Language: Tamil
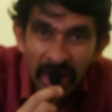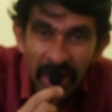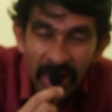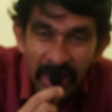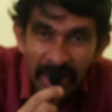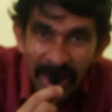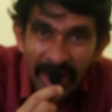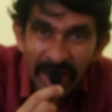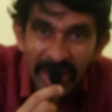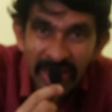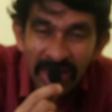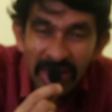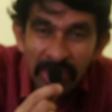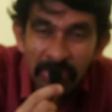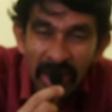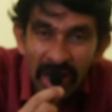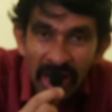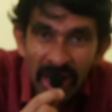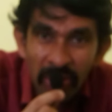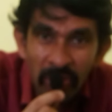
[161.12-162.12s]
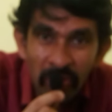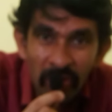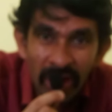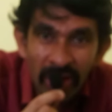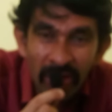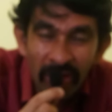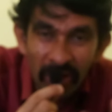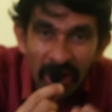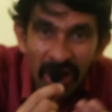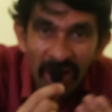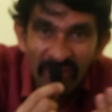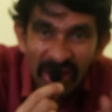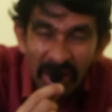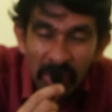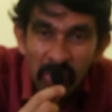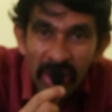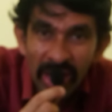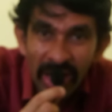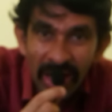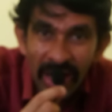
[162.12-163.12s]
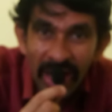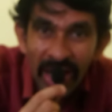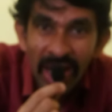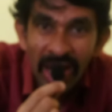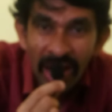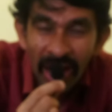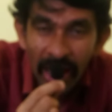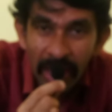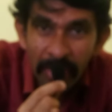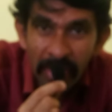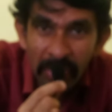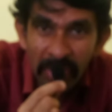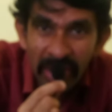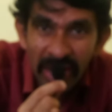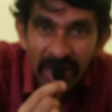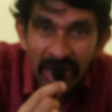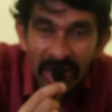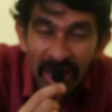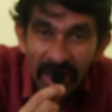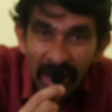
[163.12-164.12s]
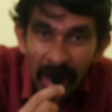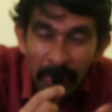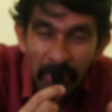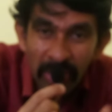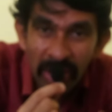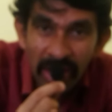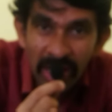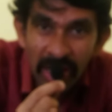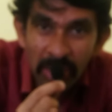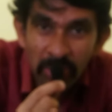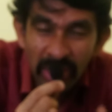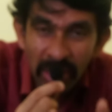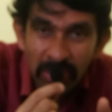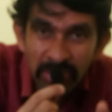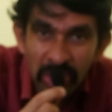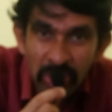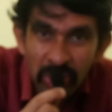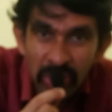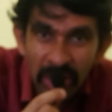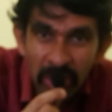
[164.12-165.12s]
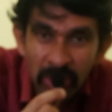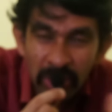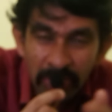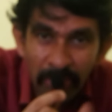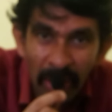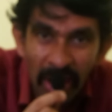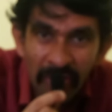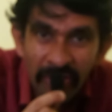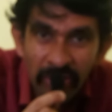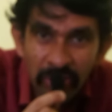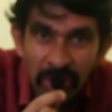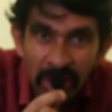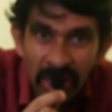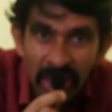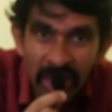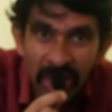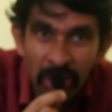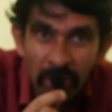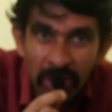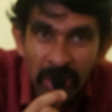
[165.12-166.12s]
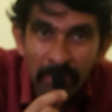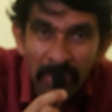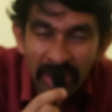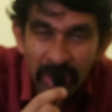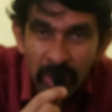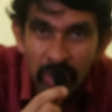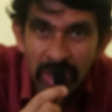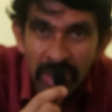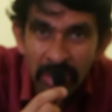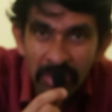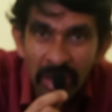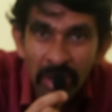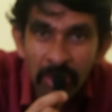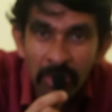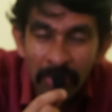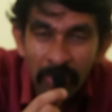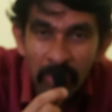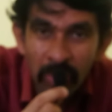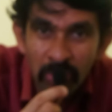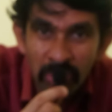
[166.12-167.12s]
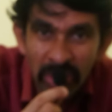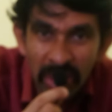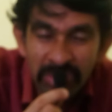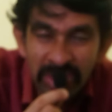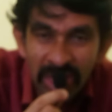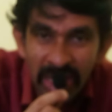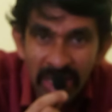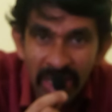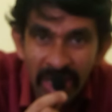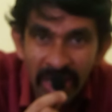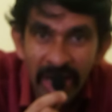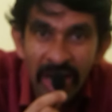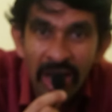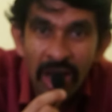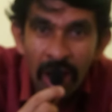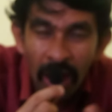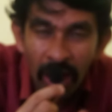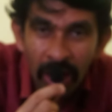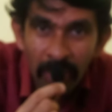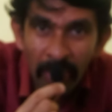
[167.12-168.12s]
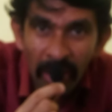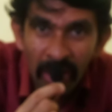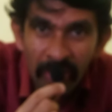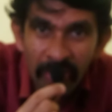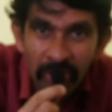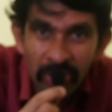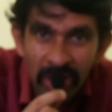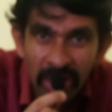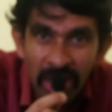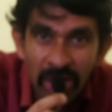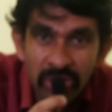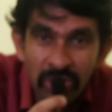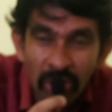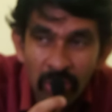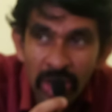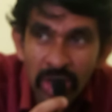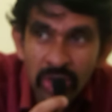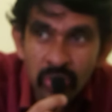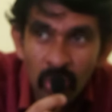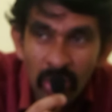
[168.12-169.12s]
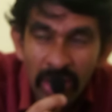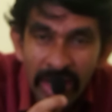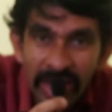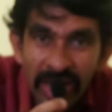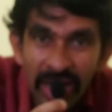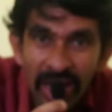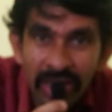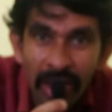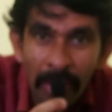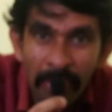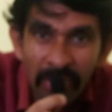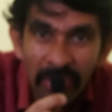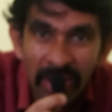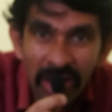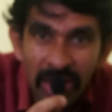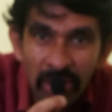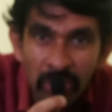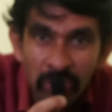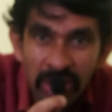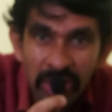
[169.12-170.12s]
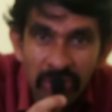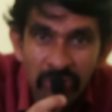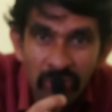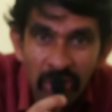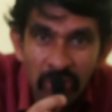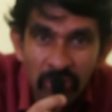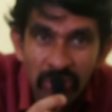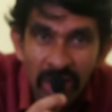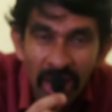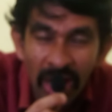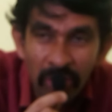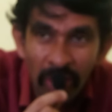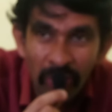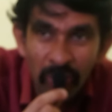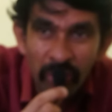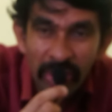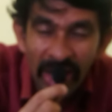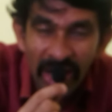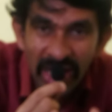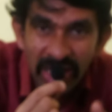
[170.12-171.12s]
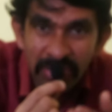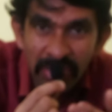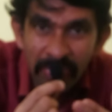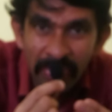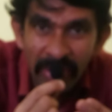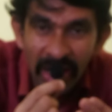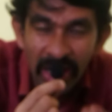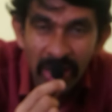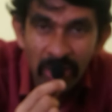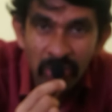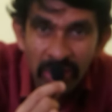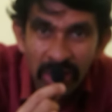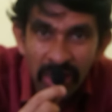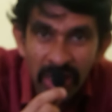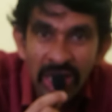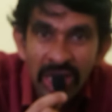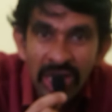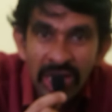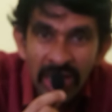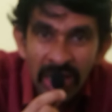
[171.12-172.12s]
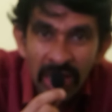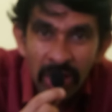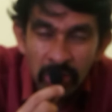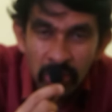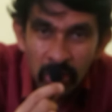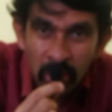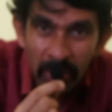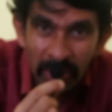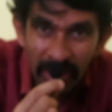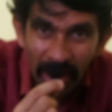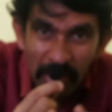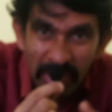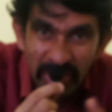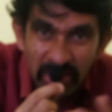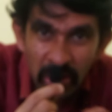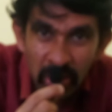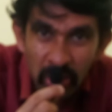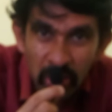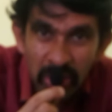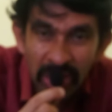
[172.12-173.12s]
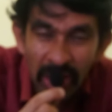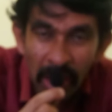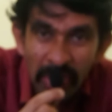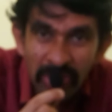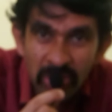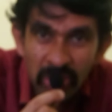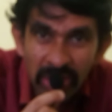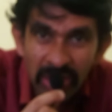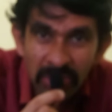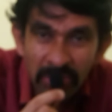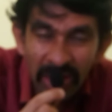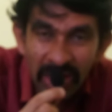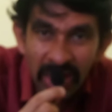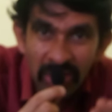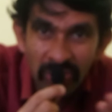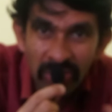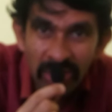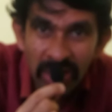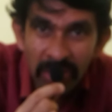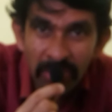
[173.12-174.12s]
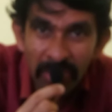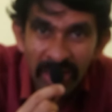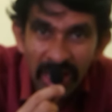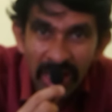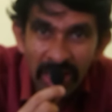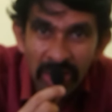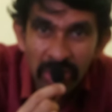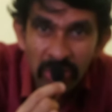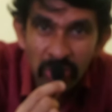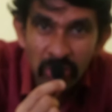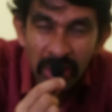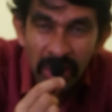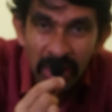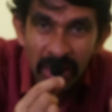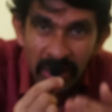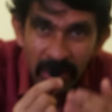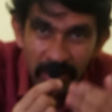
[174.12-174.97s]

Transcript: நிலக்கரி தட்டுப்பாடால் அவங்க அவங்களால் வர முடியல அதுக்கப்புறம் பார்த்தீங்கன்னா அங்கே அப்போ இருக்கிற முதலமைச்சர் வந்து அங்கே வந்து பார்வையிட வந்திருக்காங்க அவங்க தான் பக்தவச்சலம் தான் அவங்க அப்போ முதலமைச்சராக இருந்தாங்க அவங்க பார்வையிட வந்தாங்க ஸோ அவங்கள்ட்ட சொல்லிவிட்டு மட்டும் தான் வந்து இவங்க வந்து அவங்களுடைய அரேஞ்ச்மெண்ட் பேரில் தான் வந்து ஸோ ராமேஸ்வரத்தை வந்து ராமேஸ்வரம் வந்து மதுரை வந்து வந்து வந்து